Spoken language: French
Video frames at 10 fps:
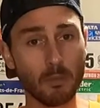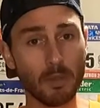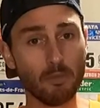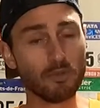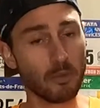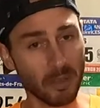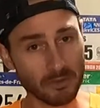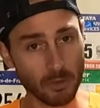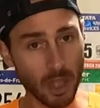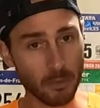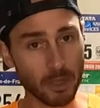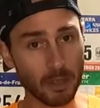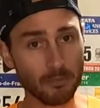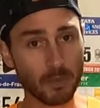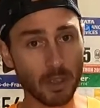mais le but c'est pas de se
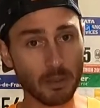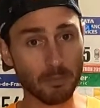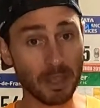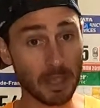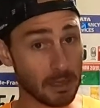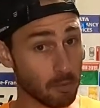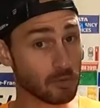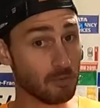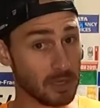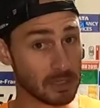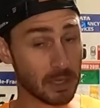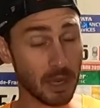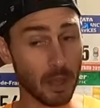cramer et de pas y aller pour se blesser